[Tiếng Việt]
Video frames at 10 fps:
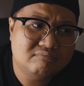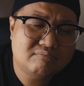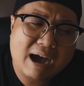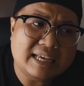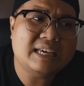
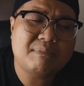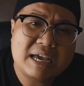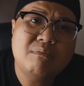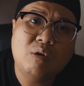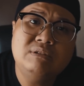3 giờ
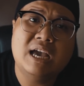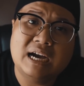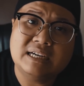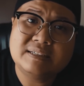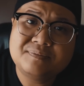mấy 4
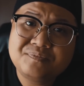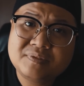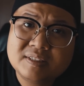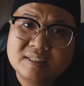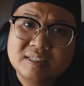giờ
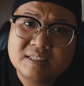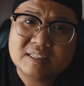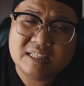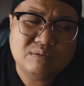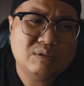
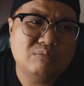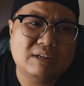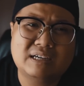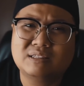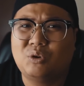thì nói chung
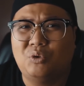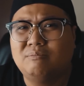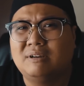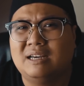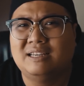là tụi mà